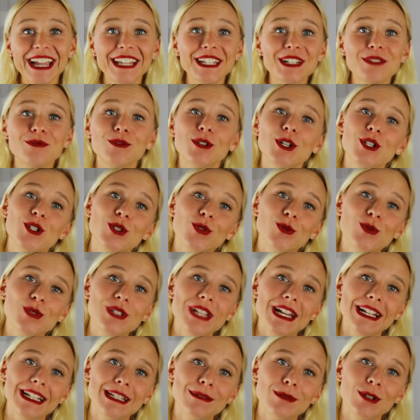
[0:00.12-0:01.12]
Einen wunderschönen guten
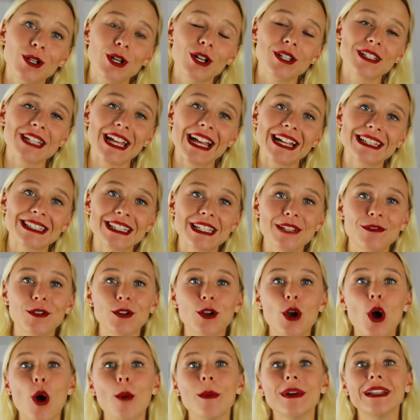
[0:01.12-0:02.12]
Tag, liebe Leute. Herzlich
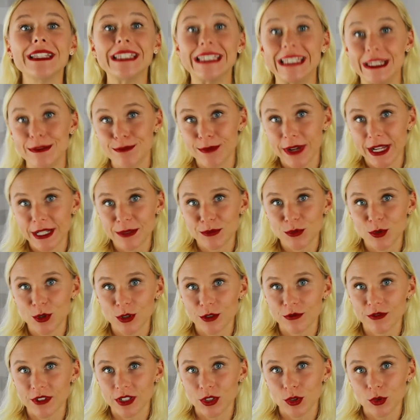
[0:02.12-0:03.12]
willkommen in meinem
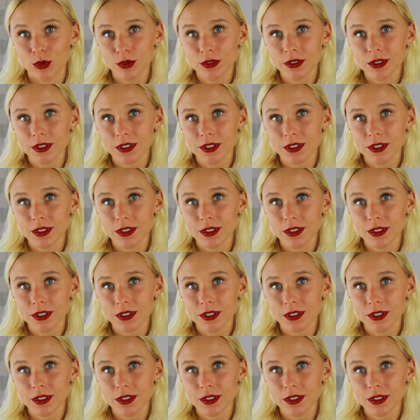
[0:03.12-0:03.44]
neuen Video.